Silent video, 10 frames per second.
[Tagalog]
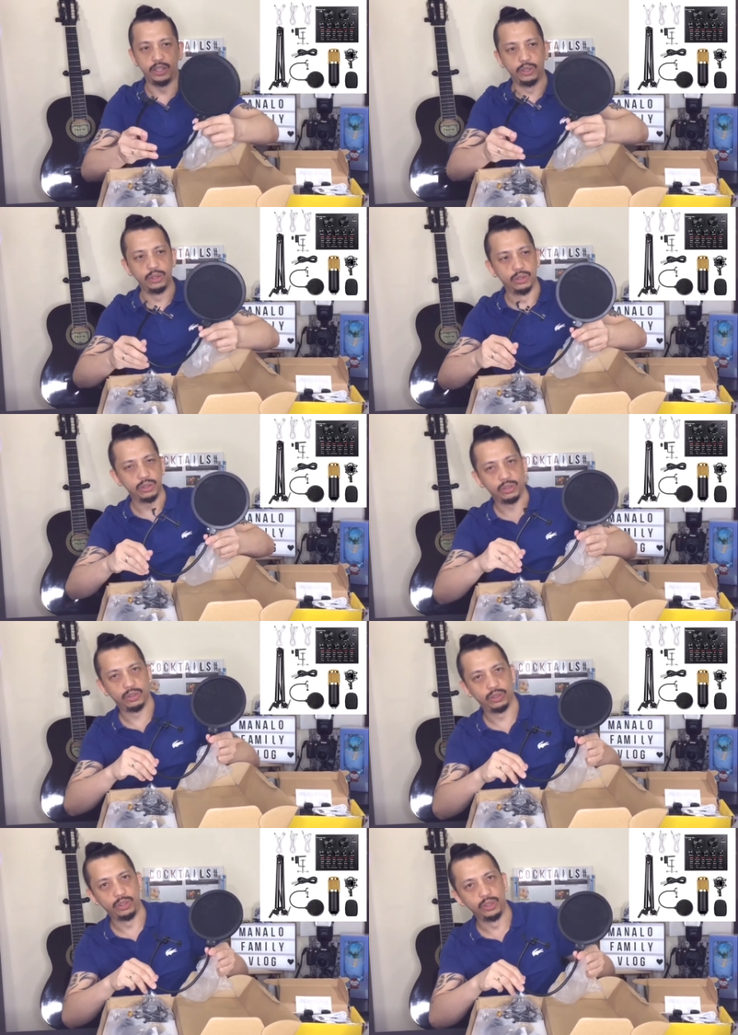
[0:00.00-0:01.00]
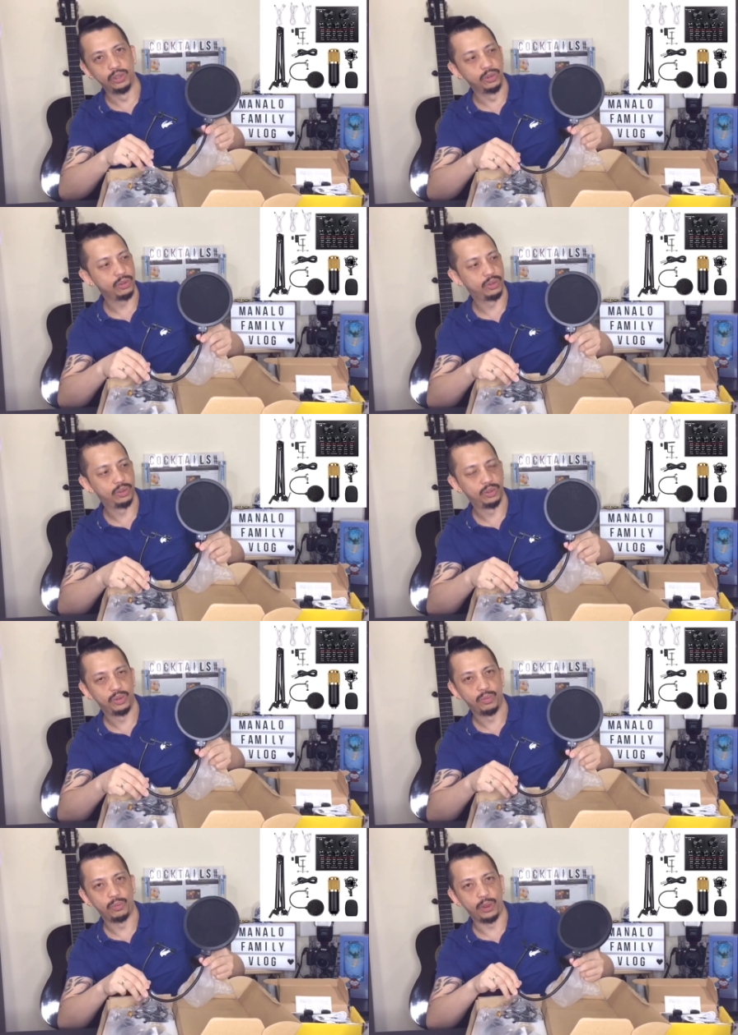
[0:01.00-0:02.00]
Ayun no. Ayun no.
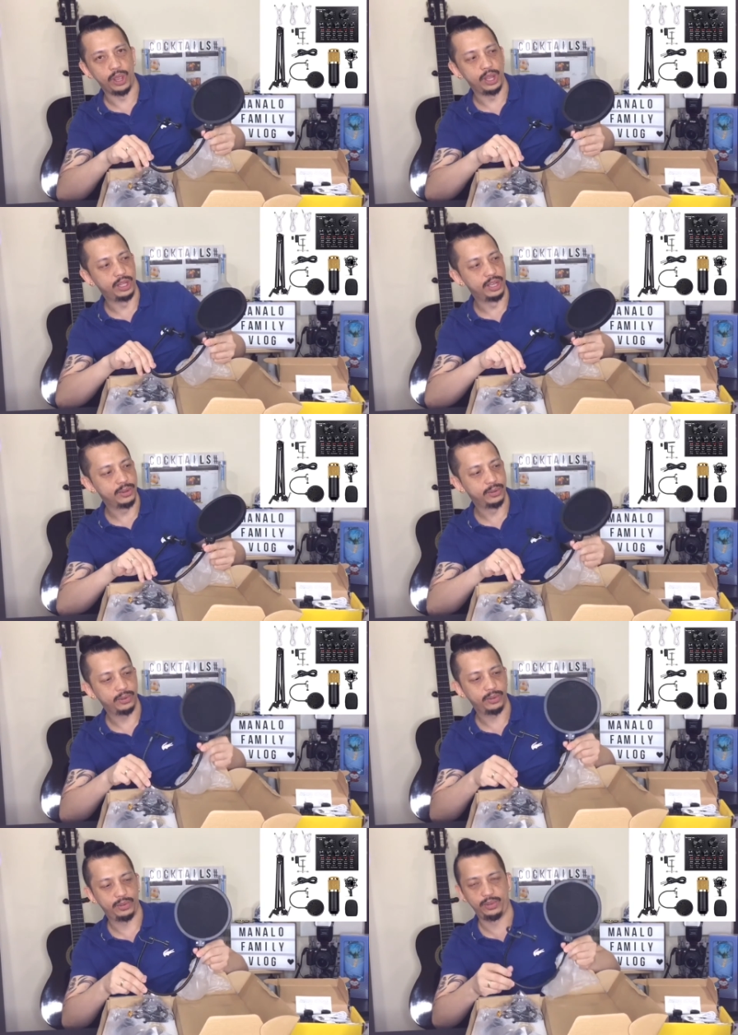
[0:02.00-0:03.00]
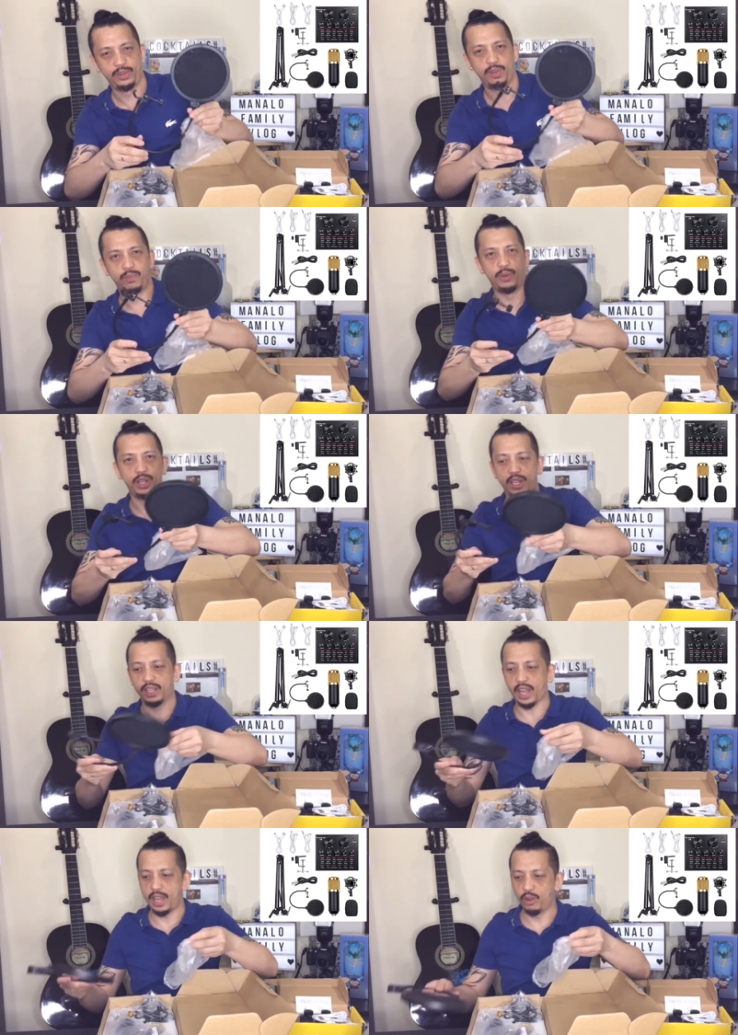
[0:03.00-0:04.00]
Pwede no. Pwede
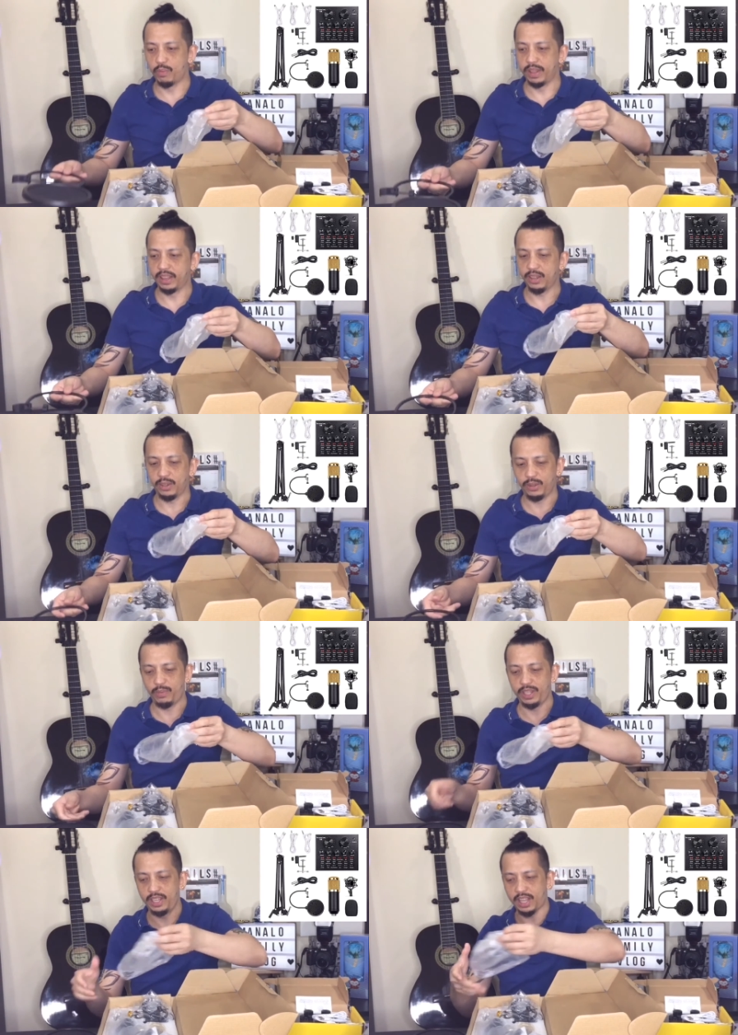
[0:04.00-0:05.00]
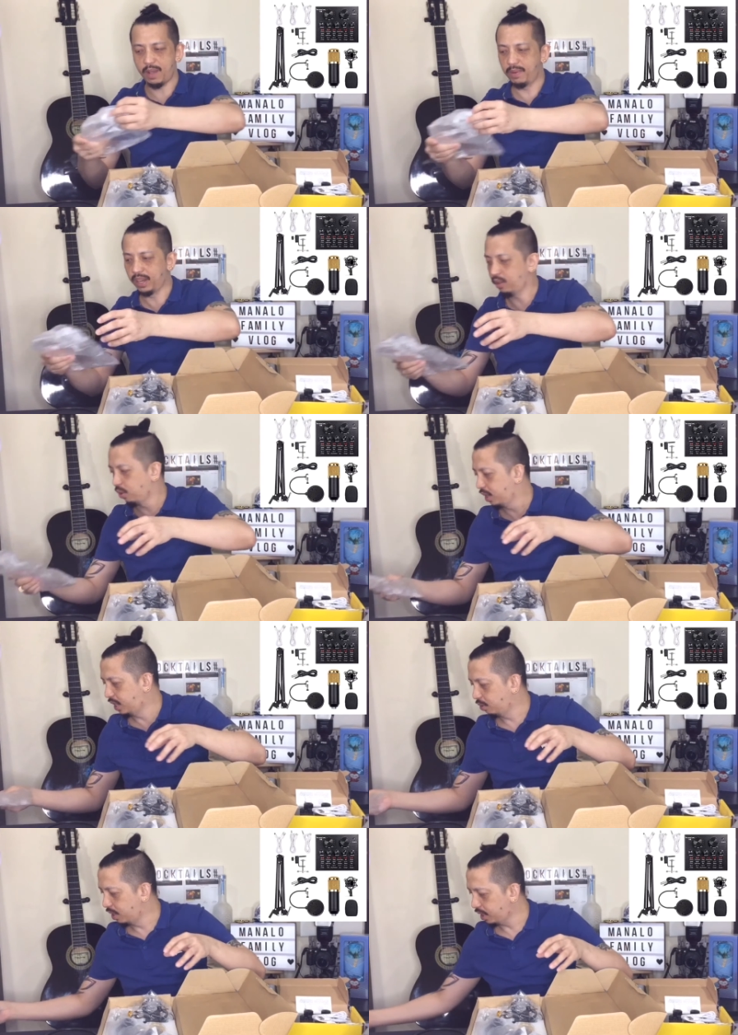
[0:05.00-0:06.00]
na tayong kumanto. Pwede na tayong
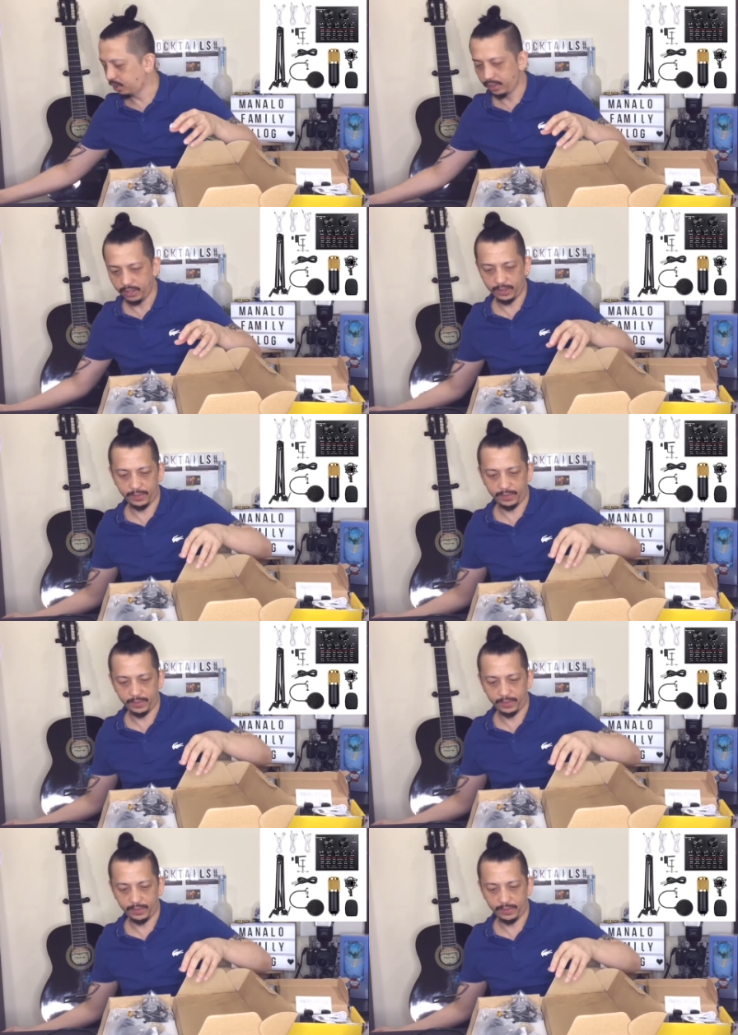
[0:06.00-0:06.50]
mag-recording ulit oh.